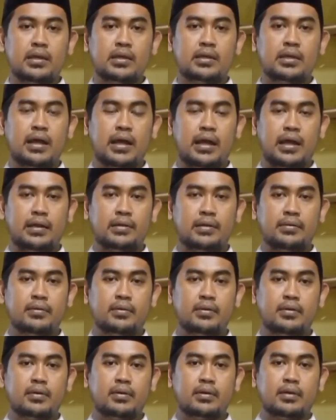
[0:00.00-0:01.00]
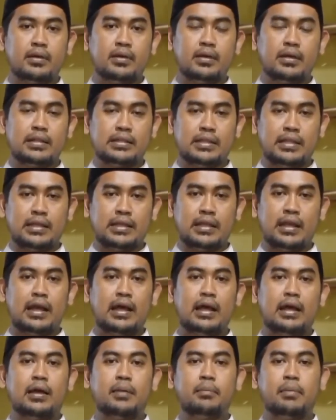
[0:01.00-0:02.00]
dan
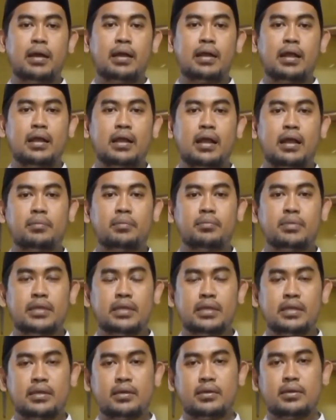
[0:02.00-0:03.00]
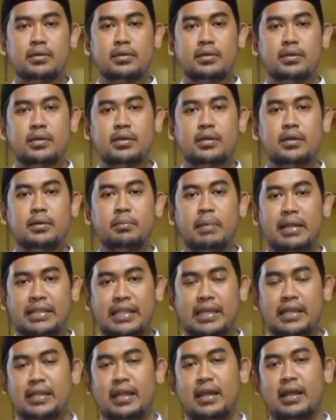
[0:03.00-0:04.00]
ketika magang kami eh,
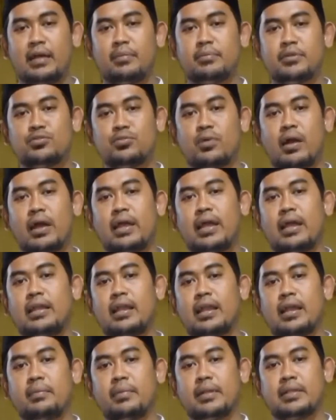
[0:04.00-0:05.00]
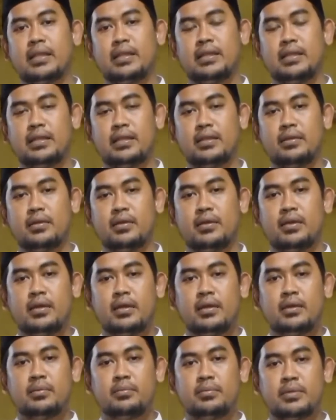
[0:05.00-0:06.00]
materi yang kami sukai adalah materi
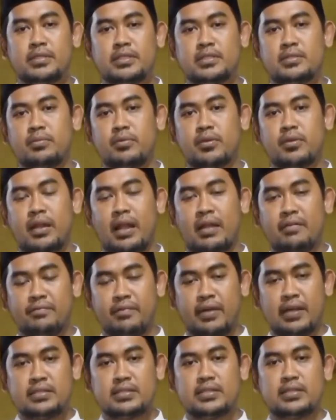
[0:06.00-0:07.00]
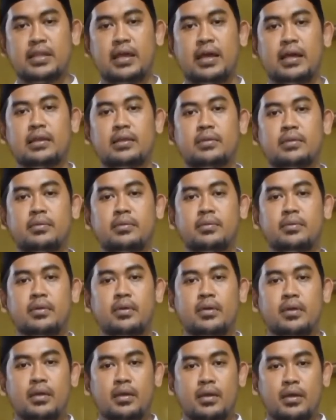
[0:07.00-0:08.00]
bisnis mode kanvas dan
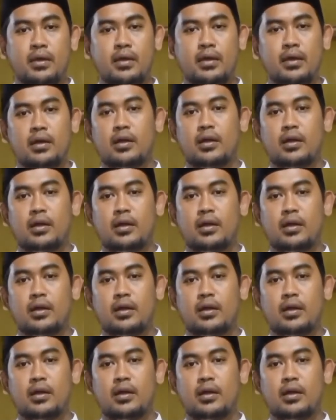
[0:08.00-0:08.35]
uh,